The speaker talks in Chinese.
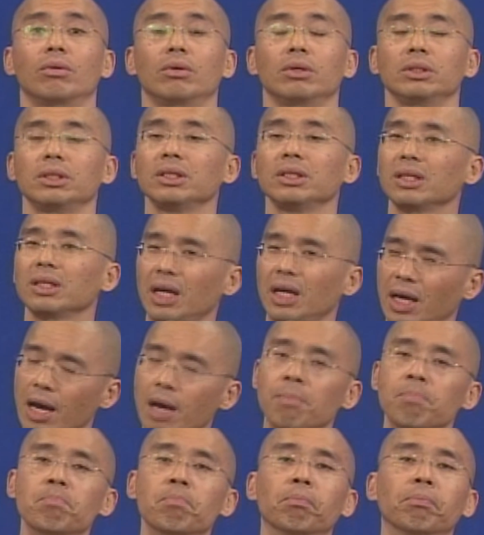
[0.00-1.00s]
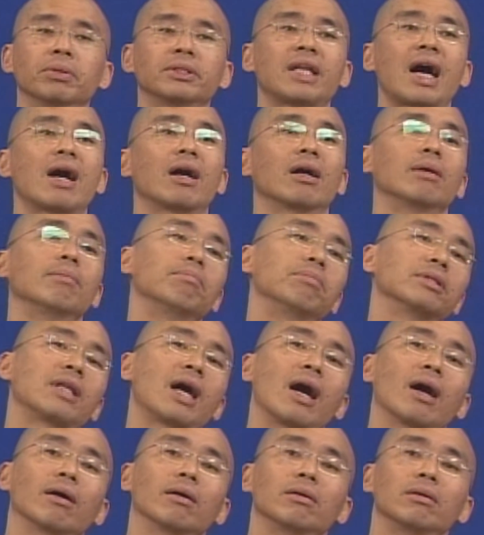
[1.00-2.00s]
这是很不当，很不当。
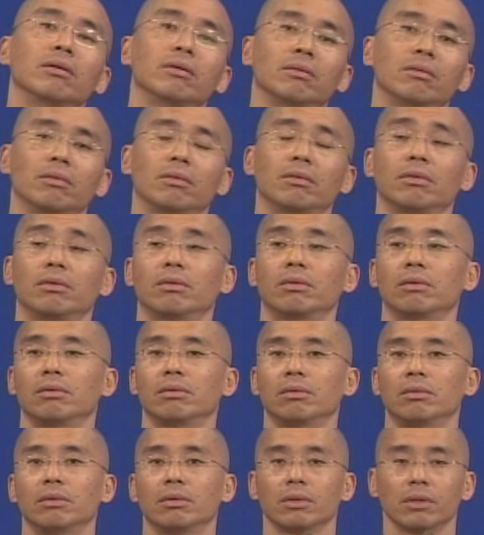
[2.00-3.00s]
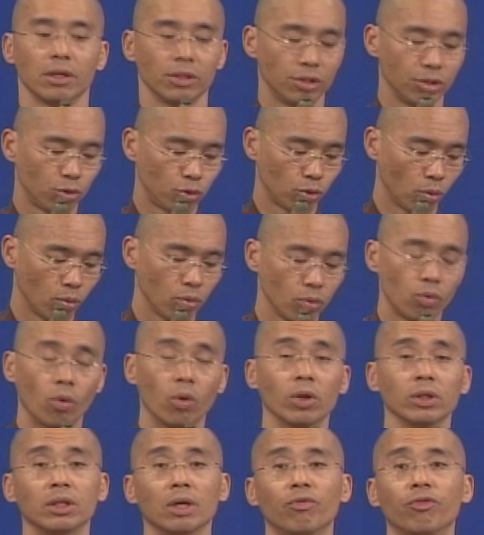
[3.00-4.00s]
可是中
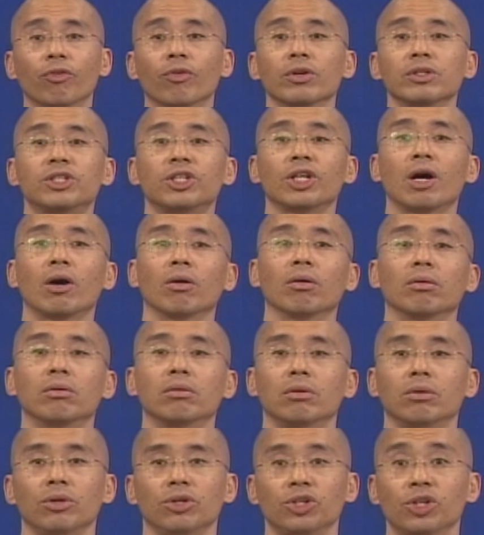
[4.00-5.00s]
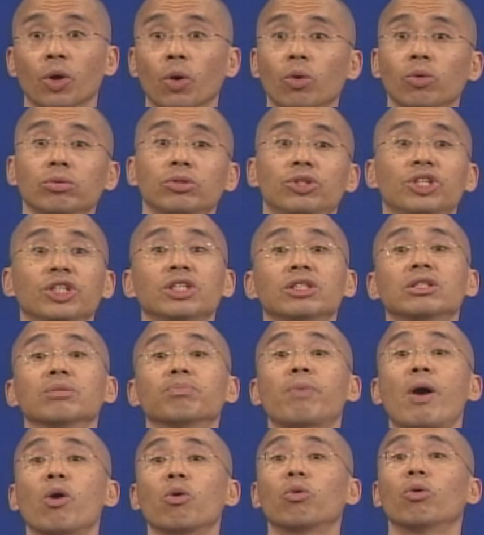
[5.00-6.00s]
国的佛教，尤其是
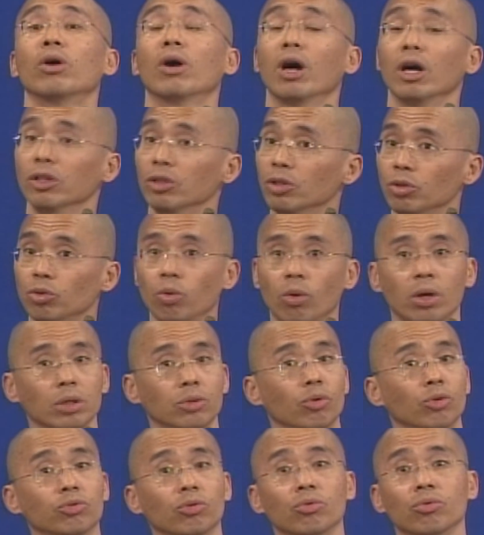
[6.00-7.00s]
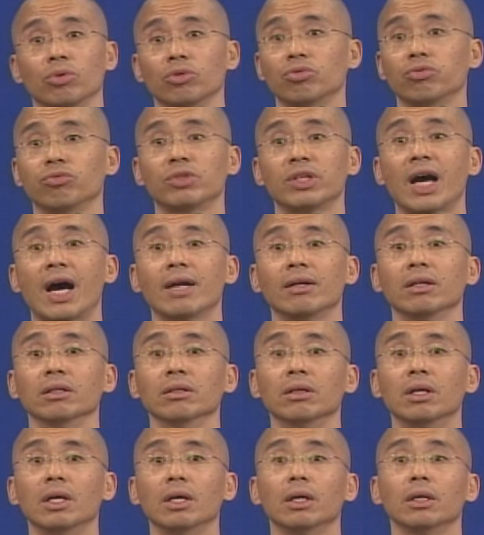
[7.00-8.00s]
包括很多很多中国的出家人，
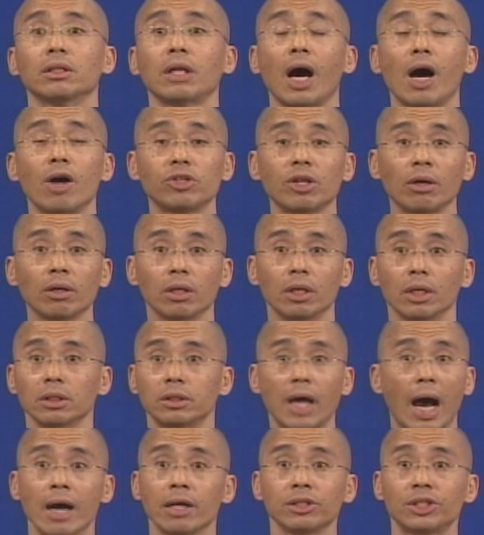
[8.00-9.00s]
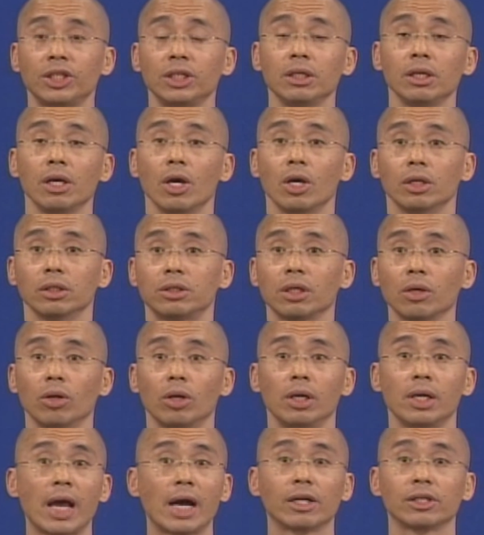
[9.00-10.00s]
他好像长期这
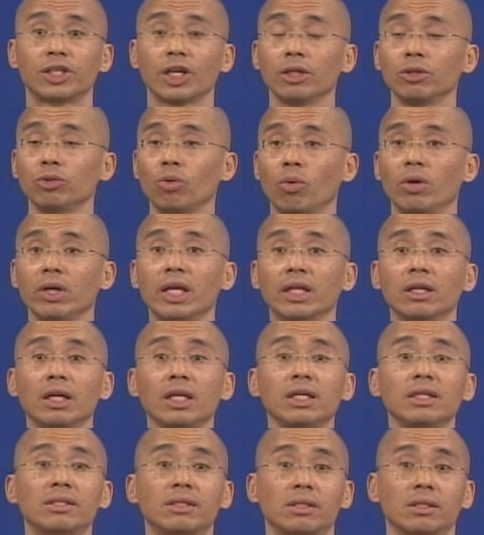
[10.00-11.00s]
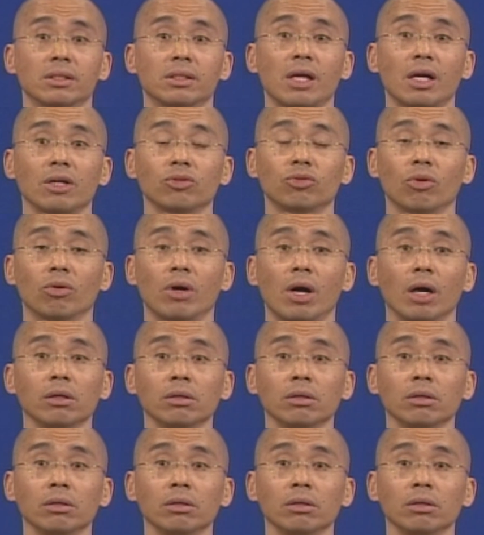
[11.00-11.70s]
两千多年的历史当中啊，好